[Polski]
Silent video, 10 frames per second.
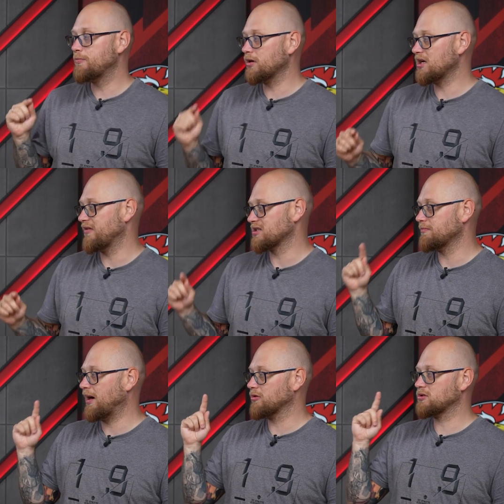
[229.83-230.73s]
Ponieważ
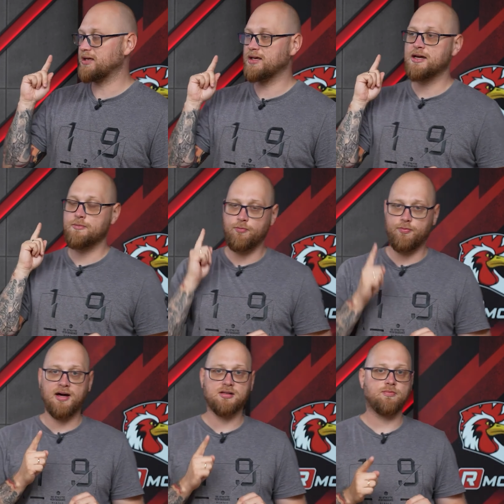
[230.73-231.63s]
mamy tutaj
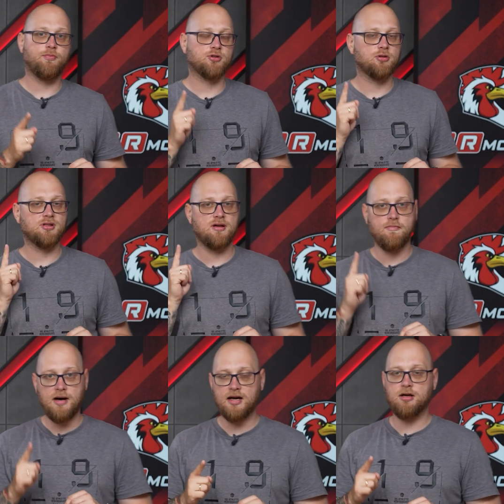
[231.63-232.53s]
bardzo porządne
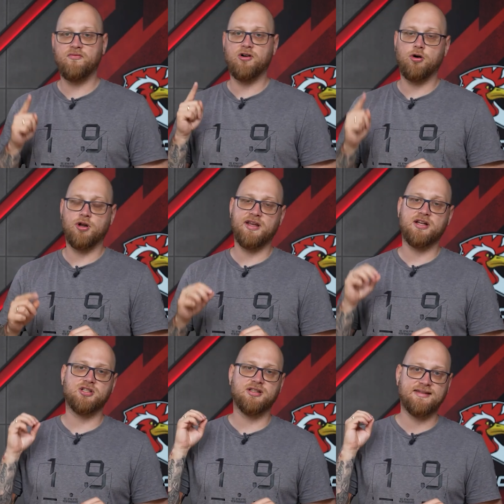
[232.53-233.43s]
markowe
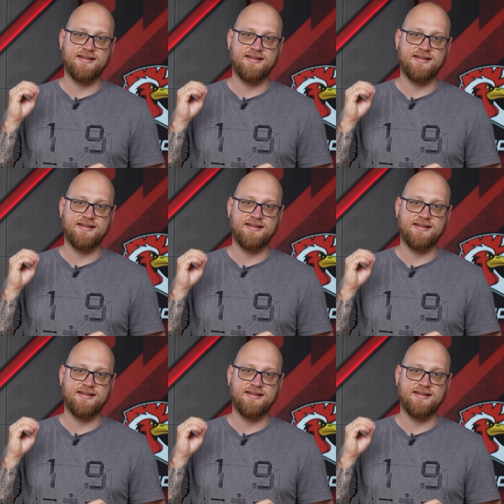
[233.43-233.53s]
ochraniacze